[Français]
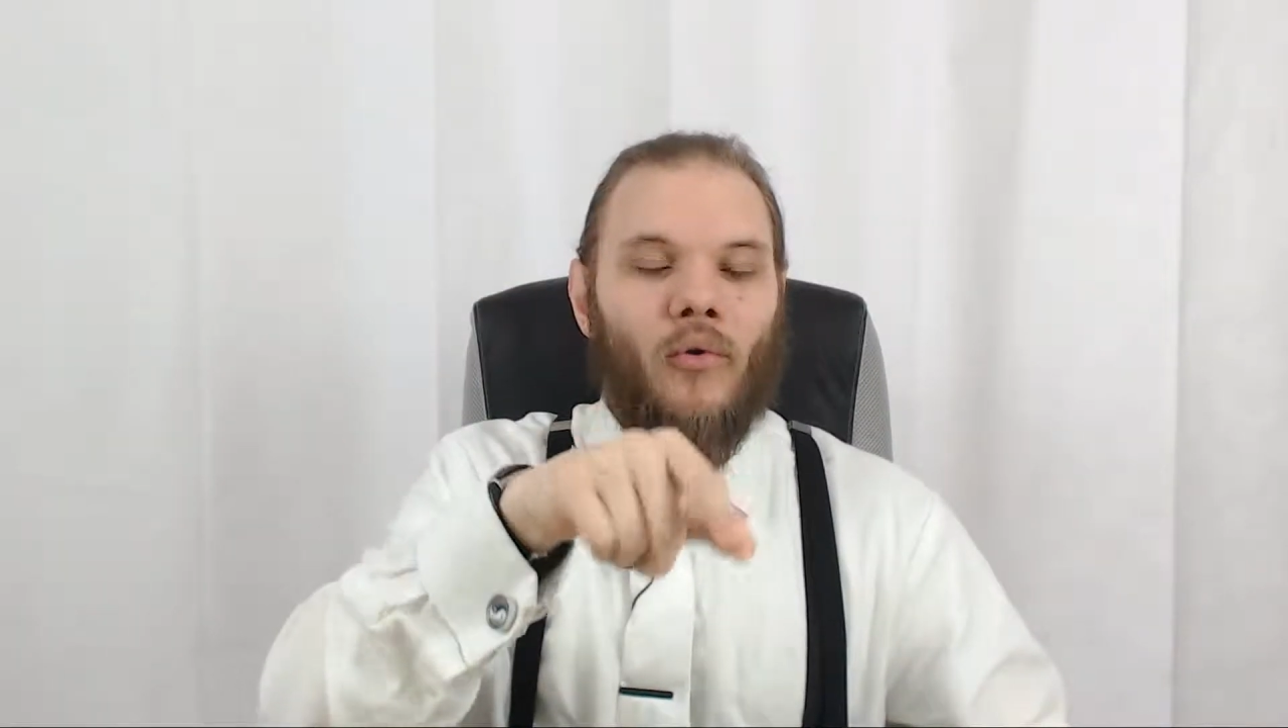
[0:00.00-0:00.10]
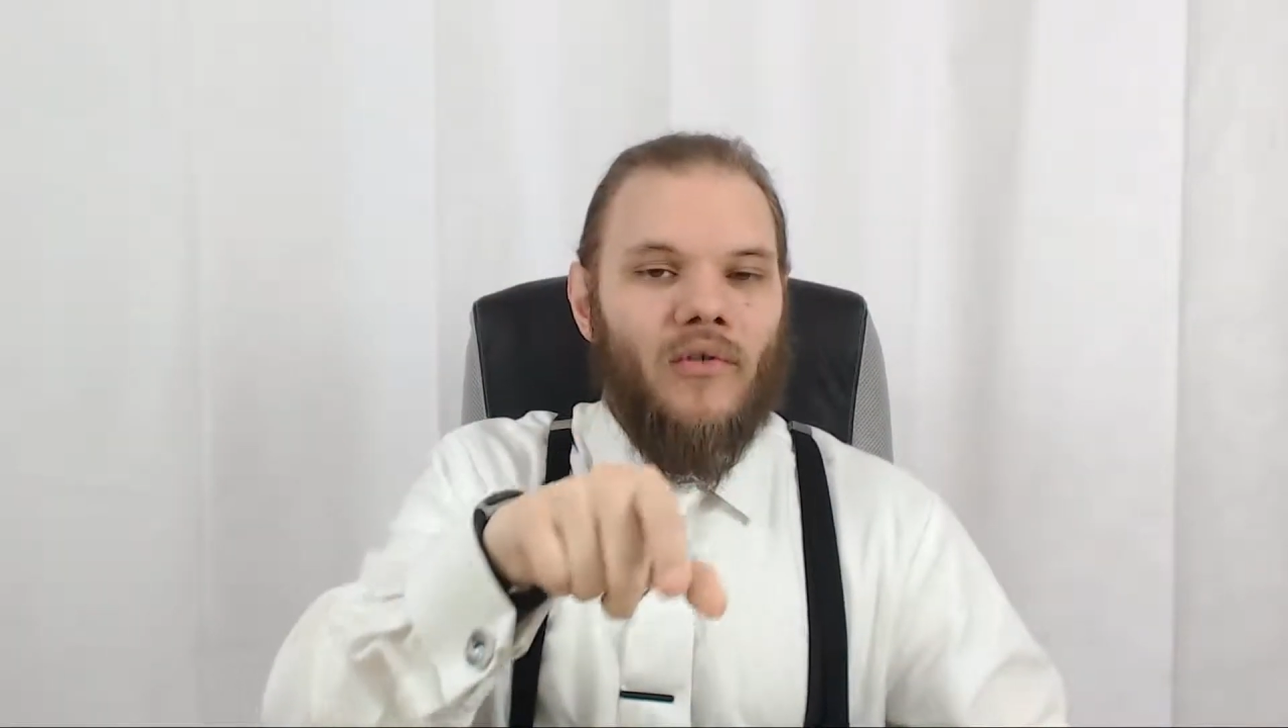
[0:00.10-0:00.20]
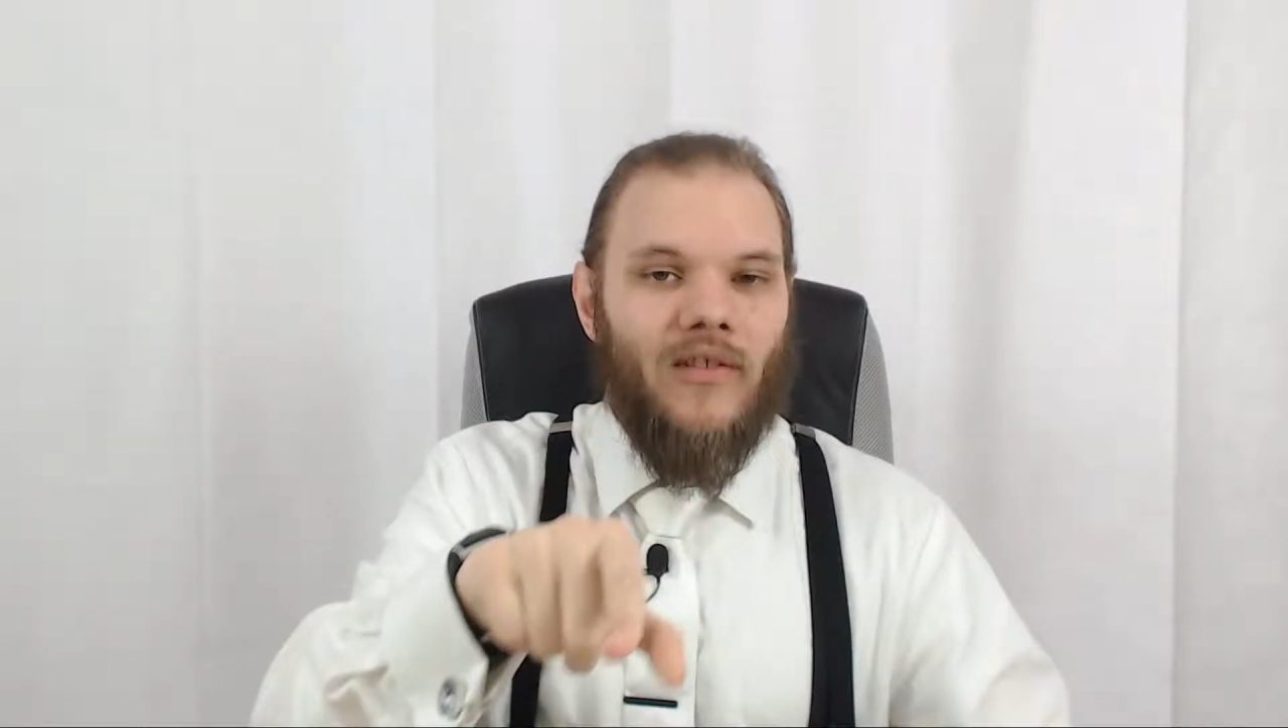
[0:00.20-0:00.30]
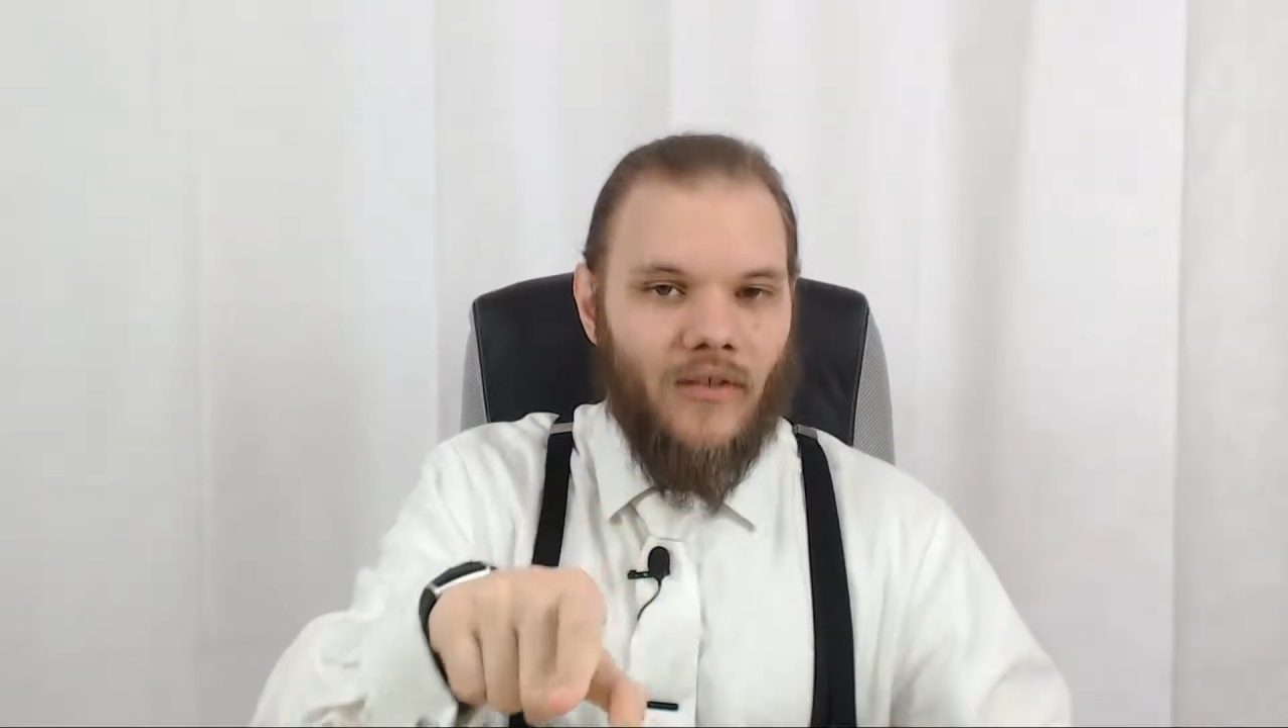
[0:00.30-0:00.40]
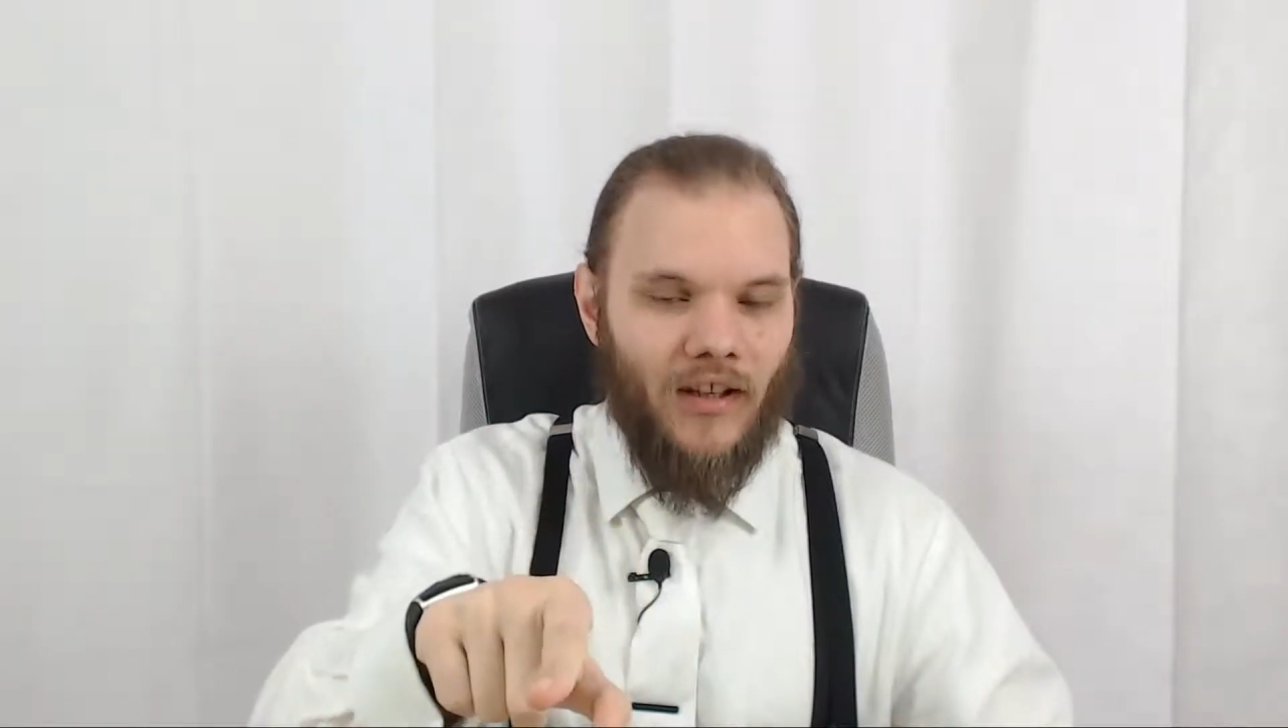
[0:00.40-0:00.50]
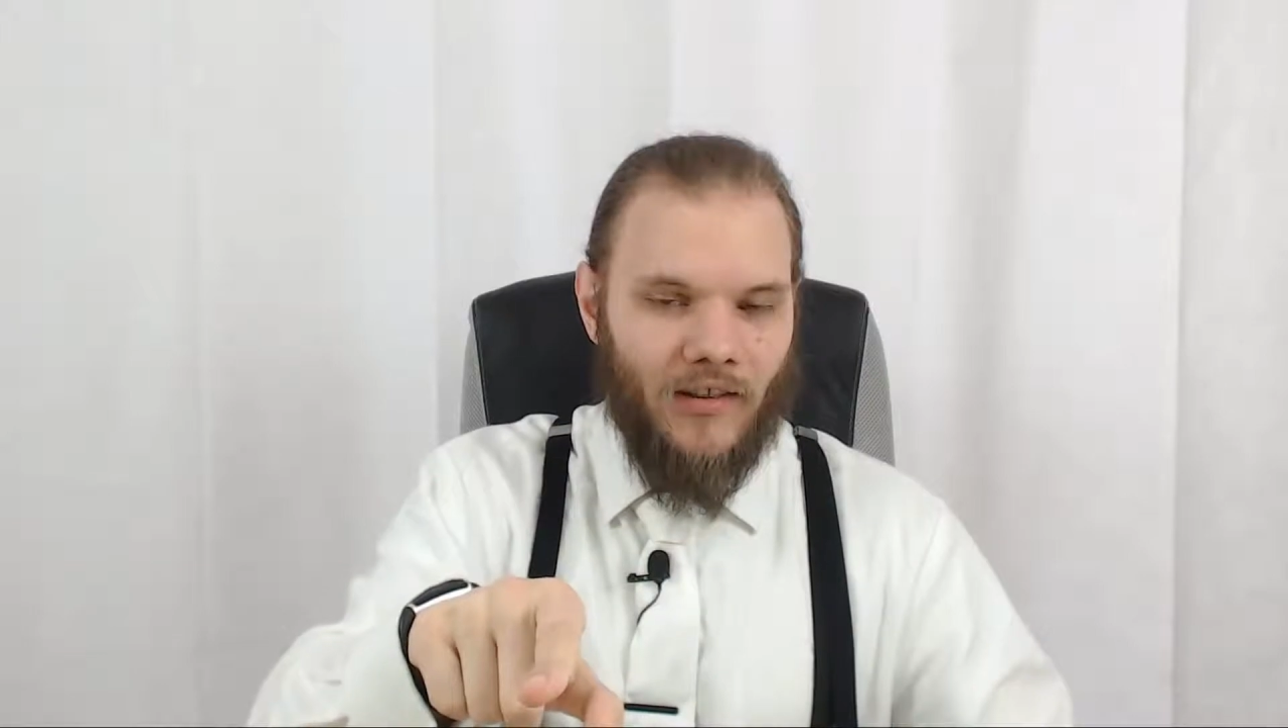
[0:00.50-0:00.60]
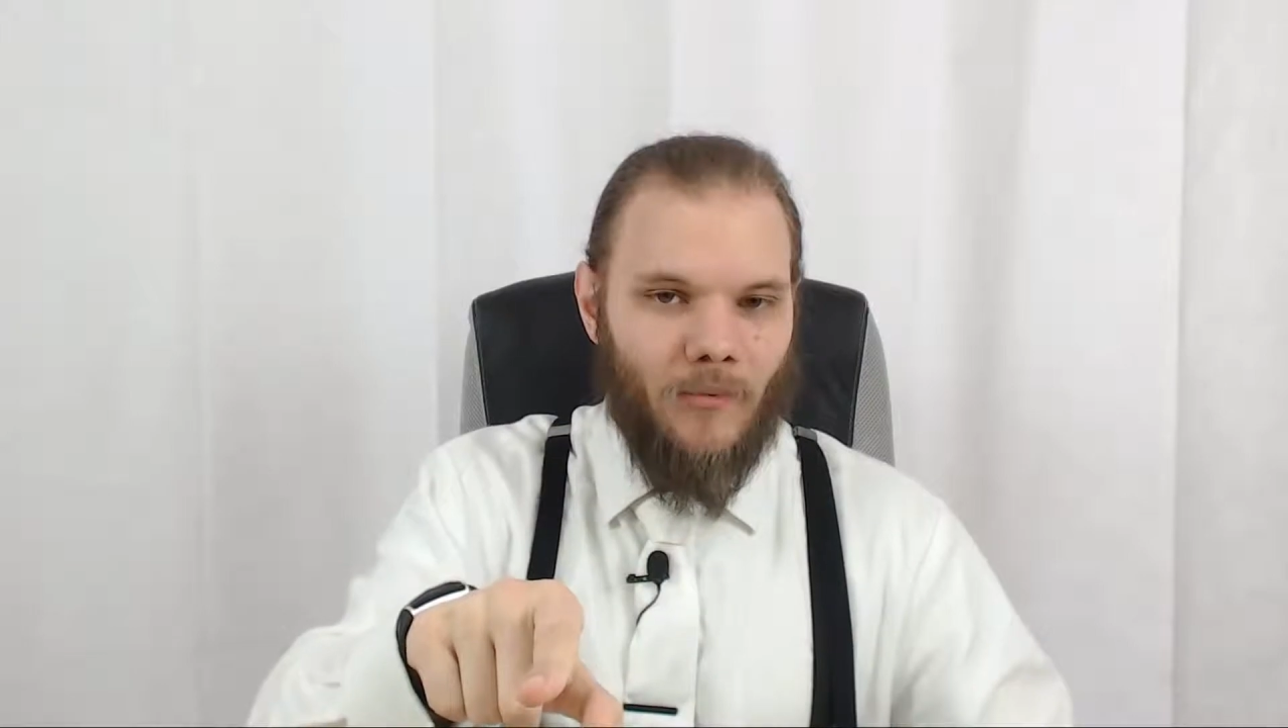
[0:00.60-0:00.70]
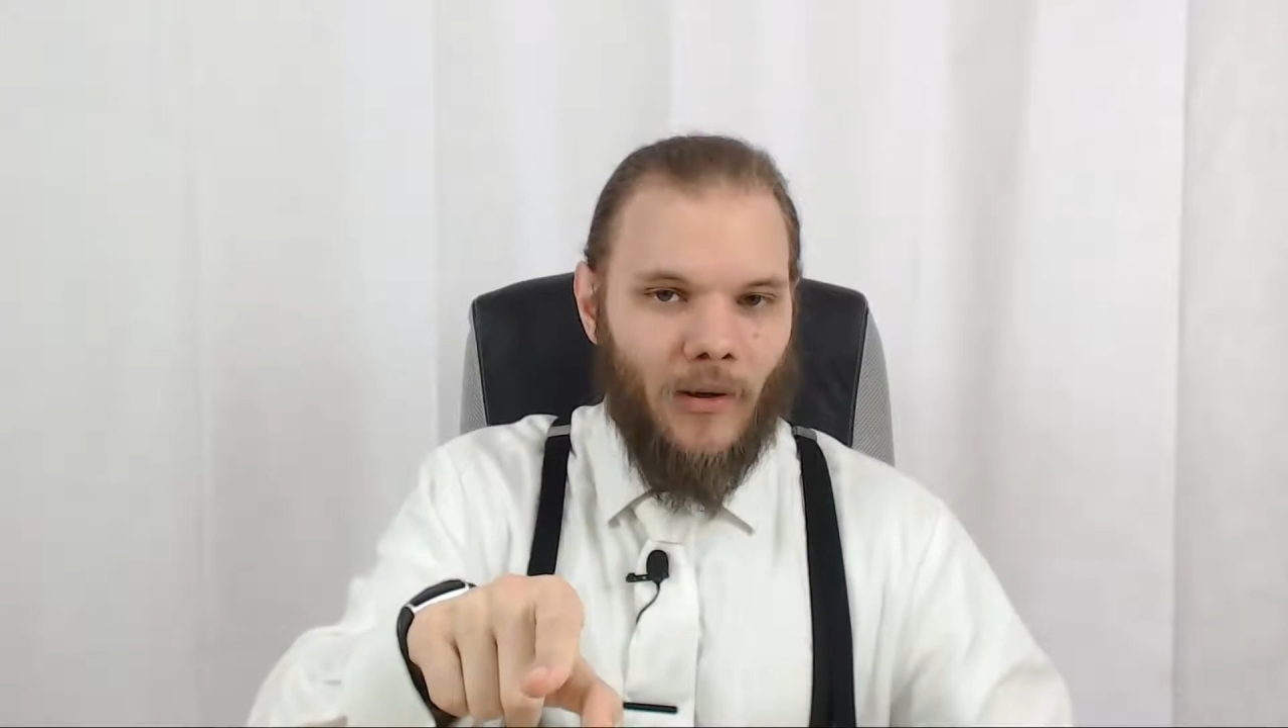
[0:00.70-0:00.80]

l'univers des